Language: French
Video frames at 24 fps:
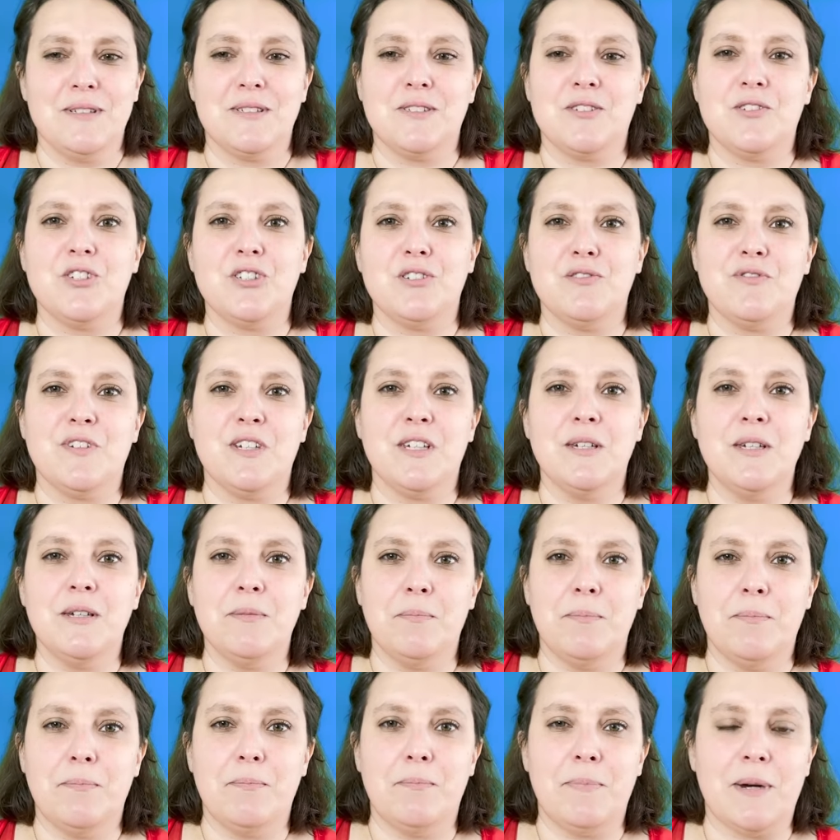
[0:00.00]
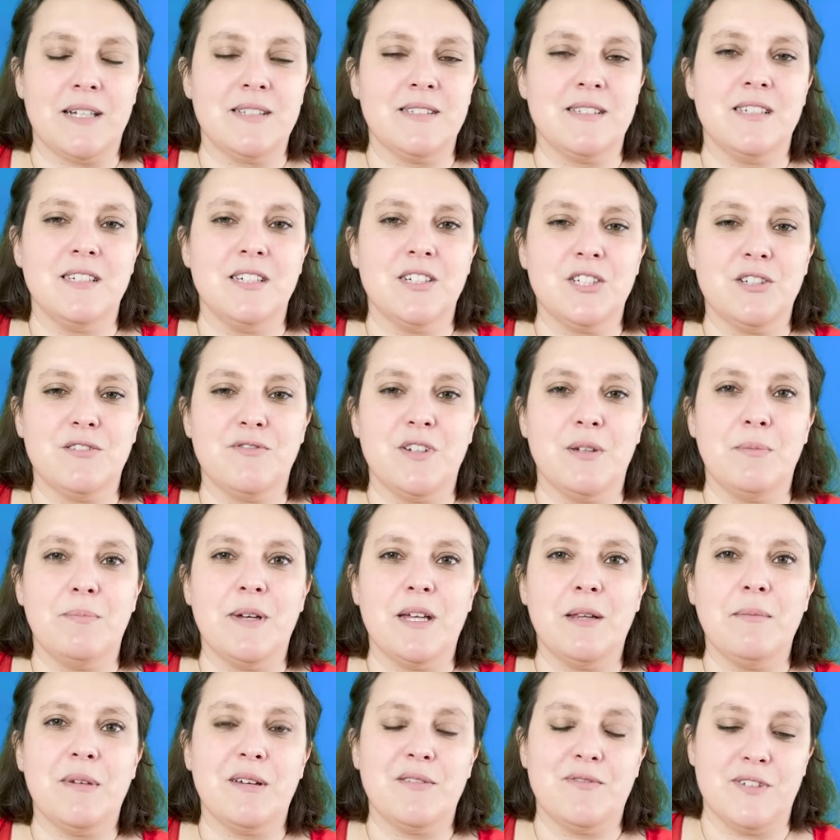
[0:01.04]
parce que j'ai failli partir, j'ai failli
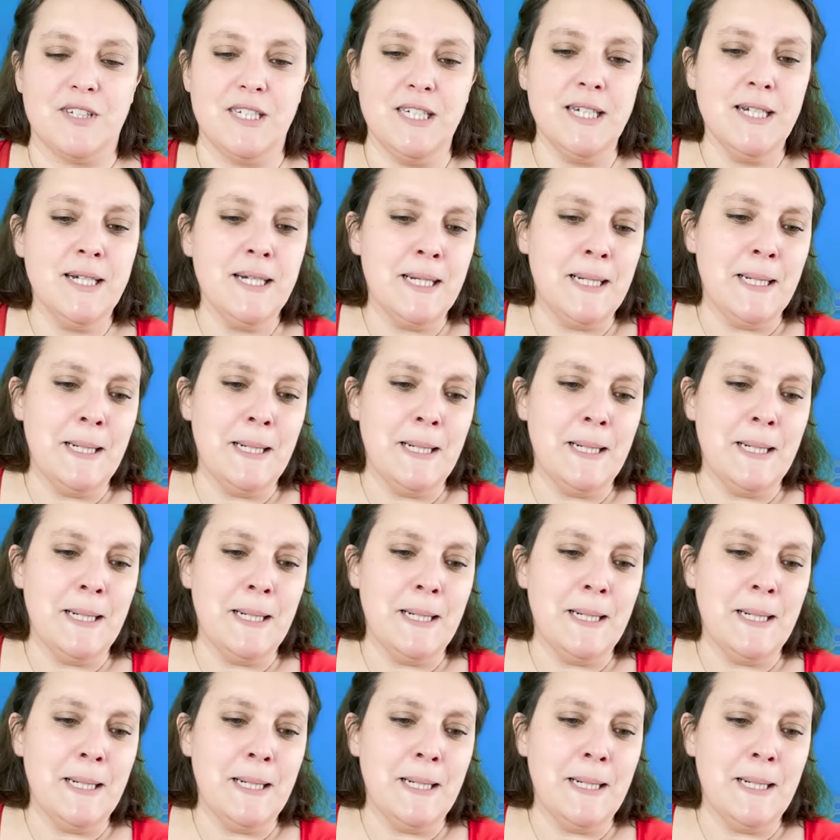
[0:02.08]
perdre ma fille.